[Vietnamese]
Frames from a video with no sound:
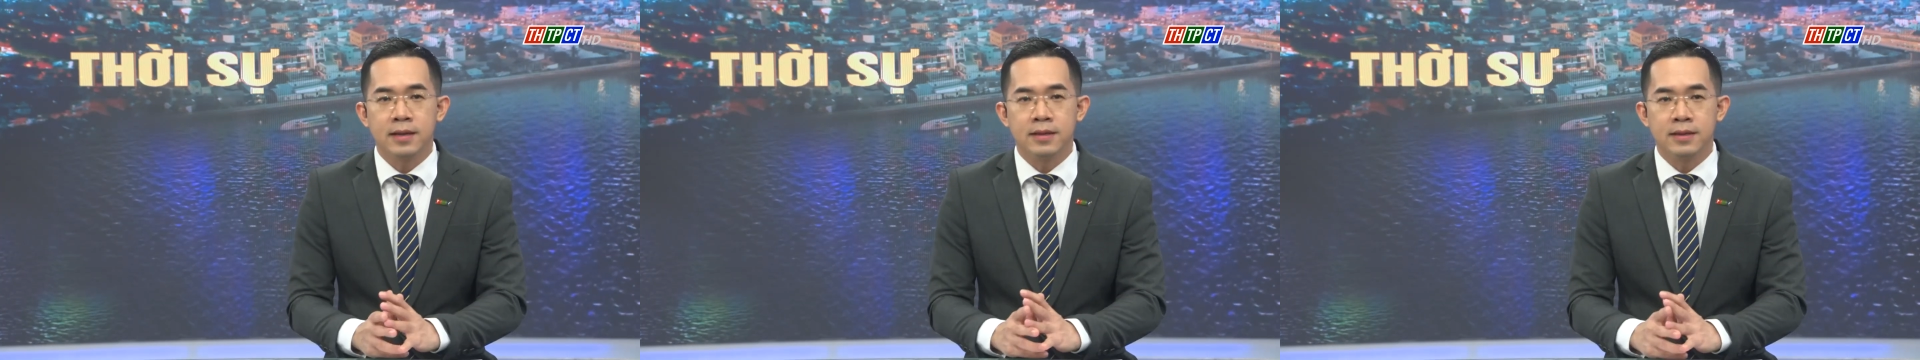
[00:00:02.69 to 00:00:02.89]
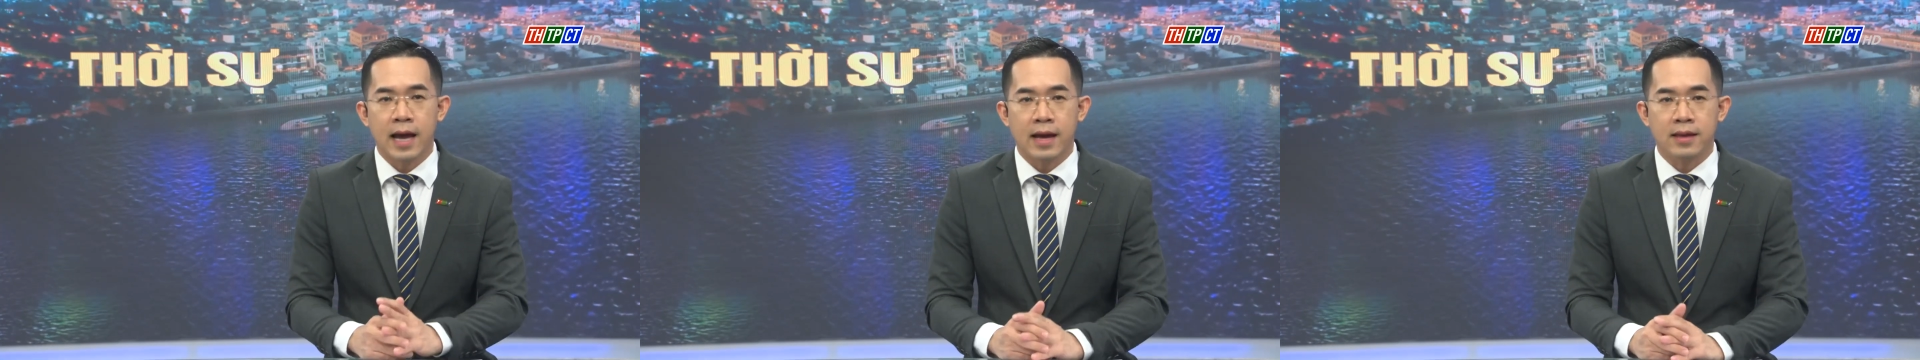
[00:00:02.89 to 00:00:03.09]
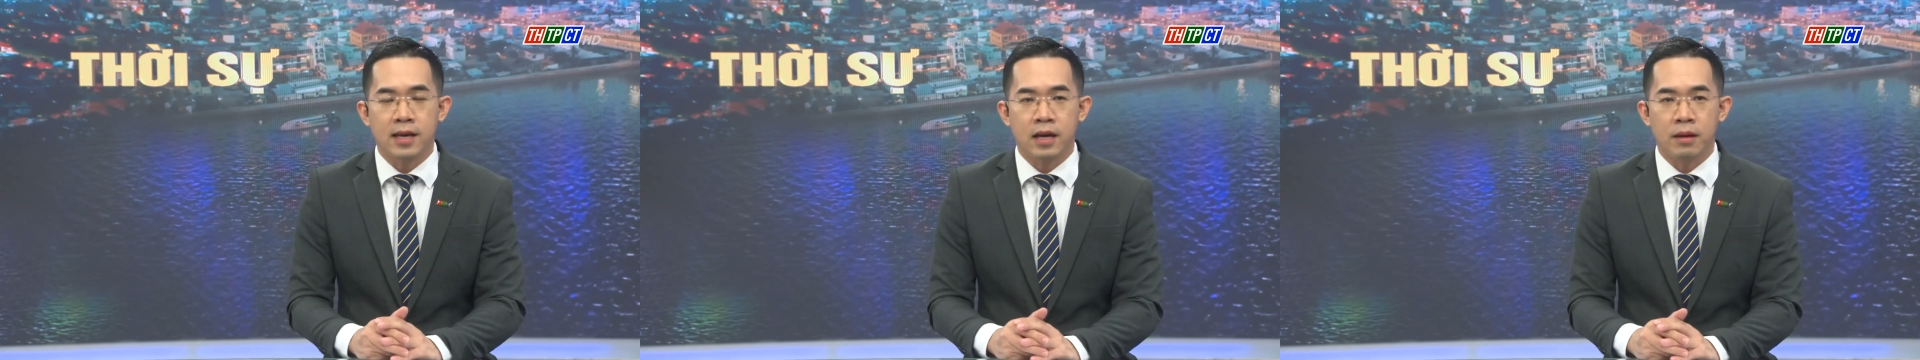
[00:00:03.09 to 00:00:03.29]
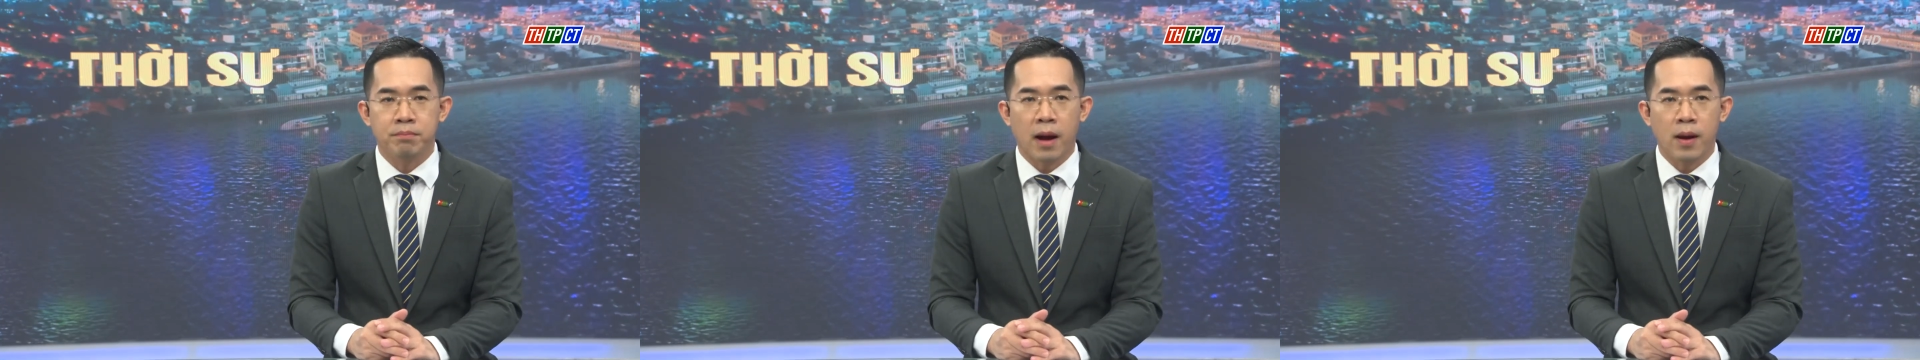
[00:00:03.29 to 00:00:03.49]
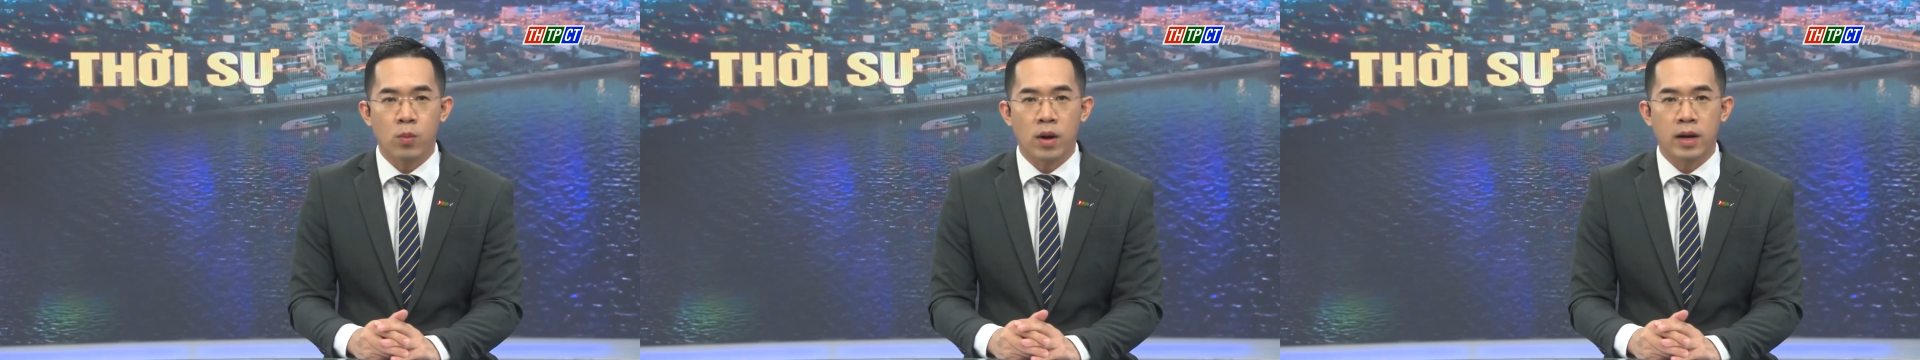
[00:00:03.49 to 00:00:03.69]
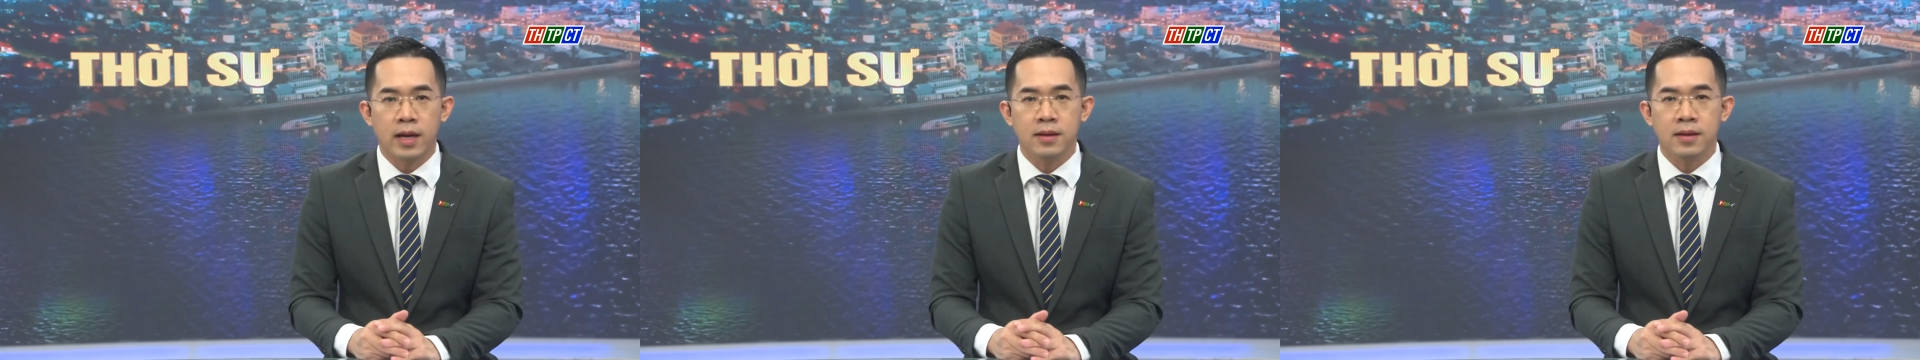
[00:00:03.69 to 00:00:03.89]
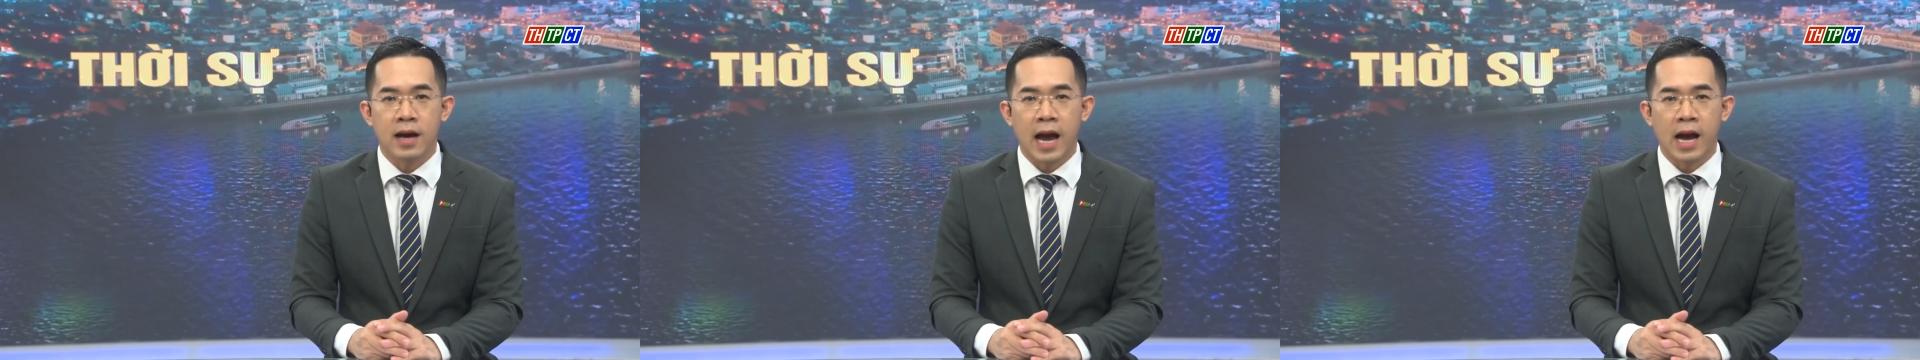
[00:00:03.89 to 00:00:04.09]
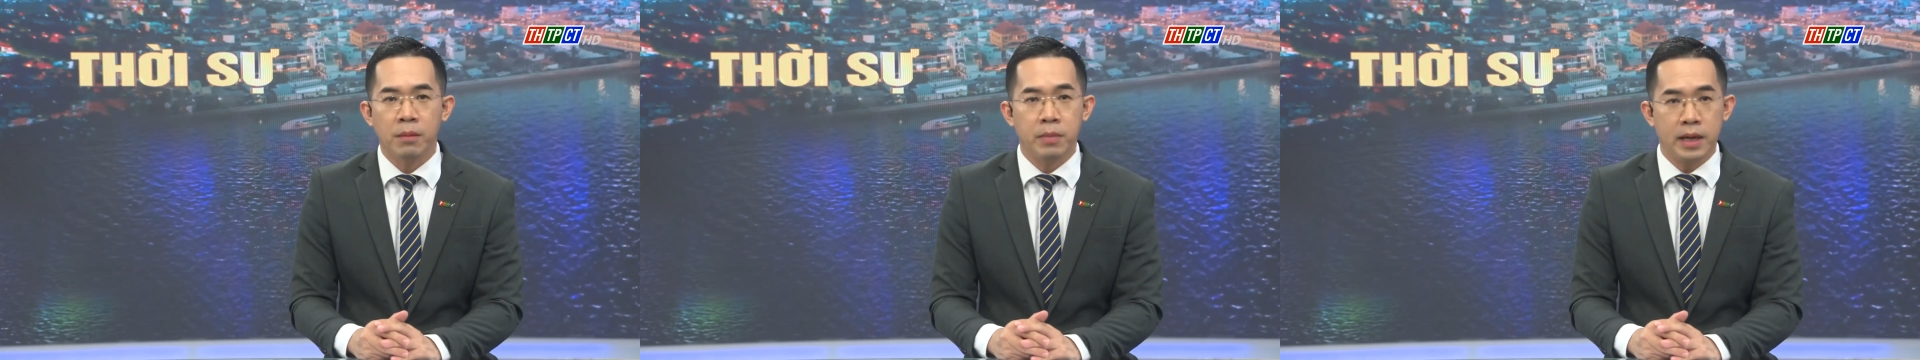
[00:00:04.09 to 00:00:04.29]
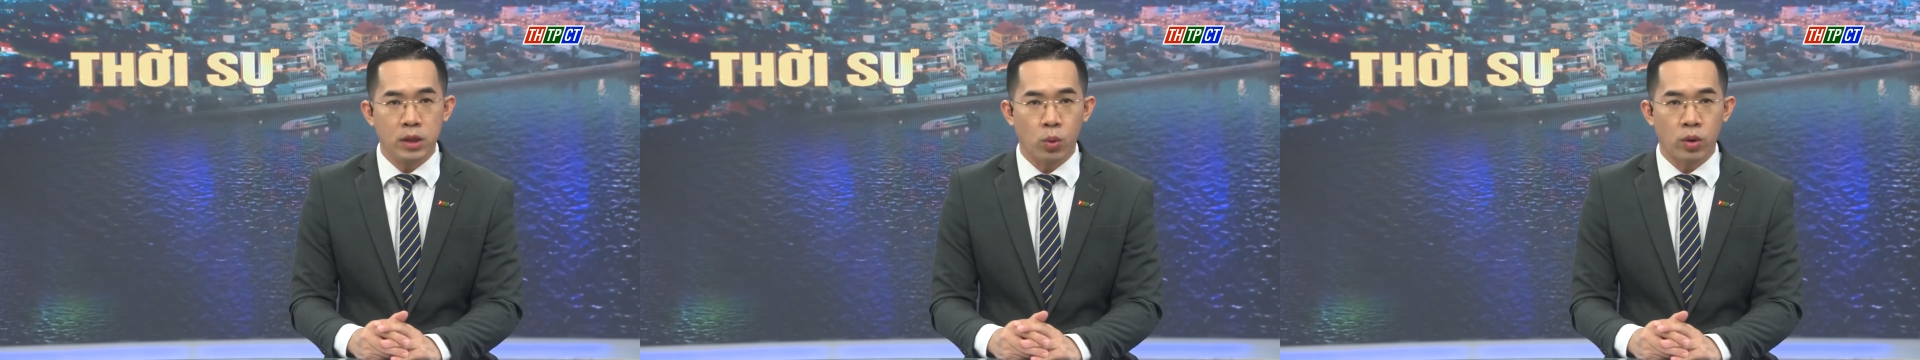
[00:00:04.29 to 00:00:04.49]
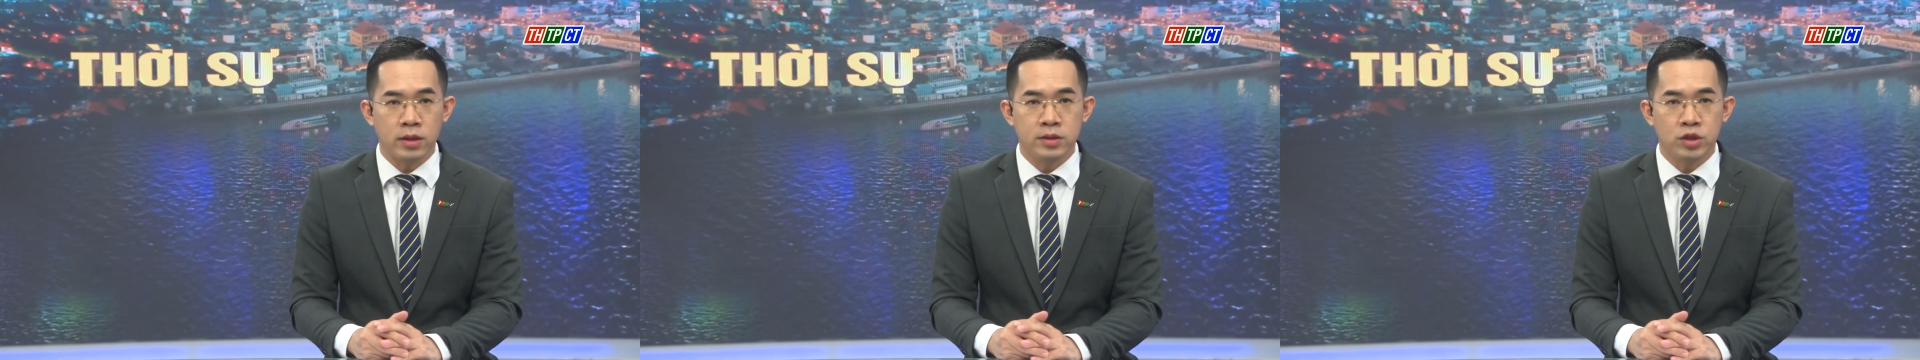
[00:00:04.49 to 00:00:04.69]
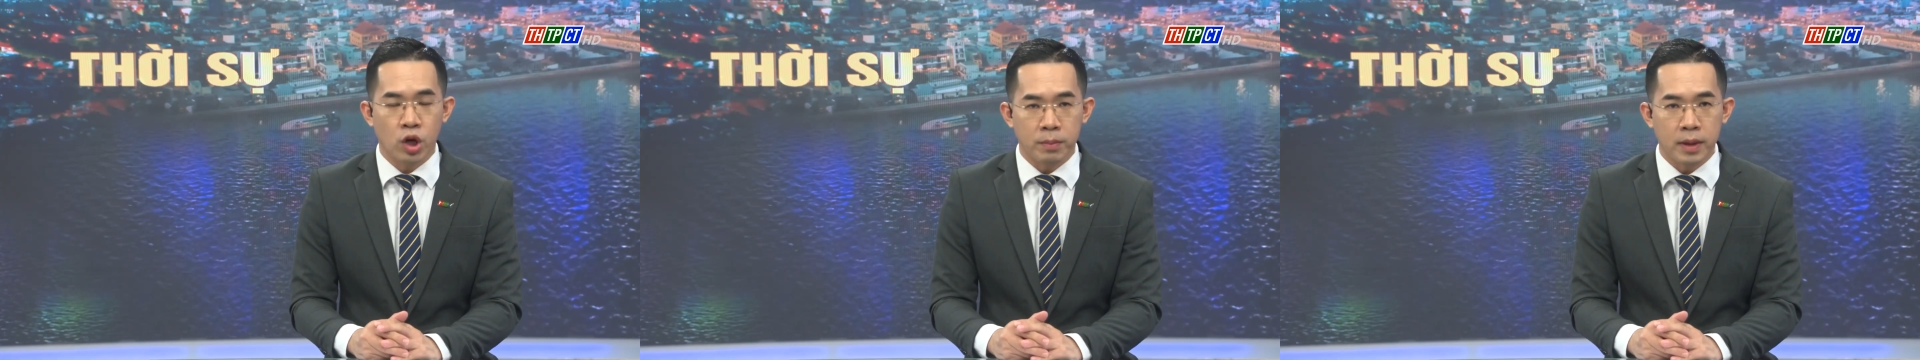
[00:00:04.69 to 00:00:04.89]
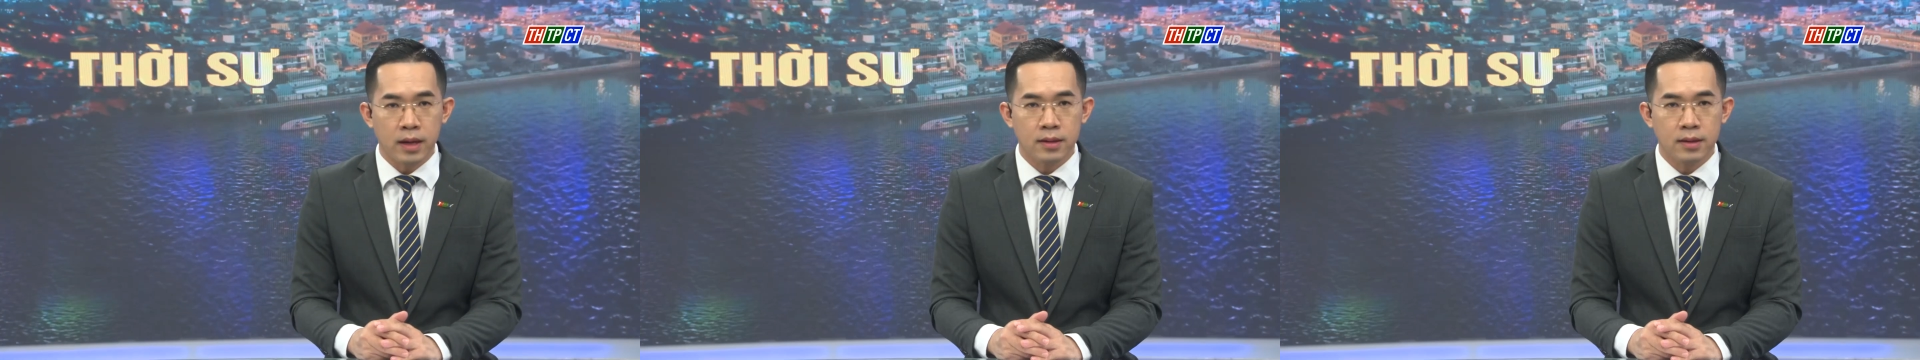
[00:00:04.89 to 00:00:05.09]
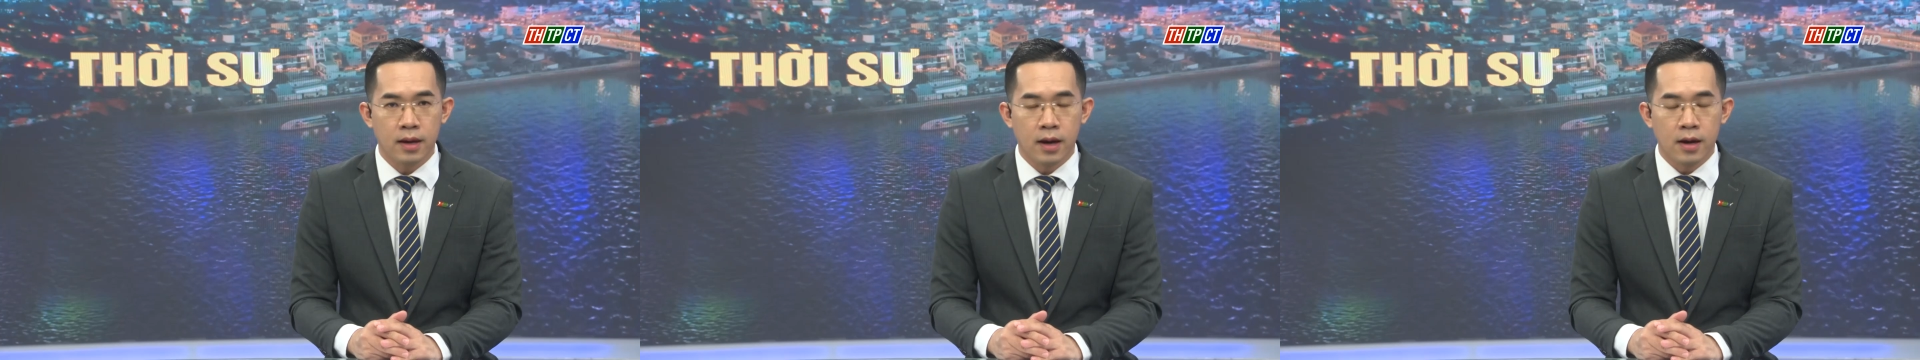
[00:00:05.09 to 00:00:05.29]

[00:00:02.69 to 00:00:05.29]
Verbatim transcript: từ đại diện Ban Quản lý Dự án Mỹ Thuận cho biết,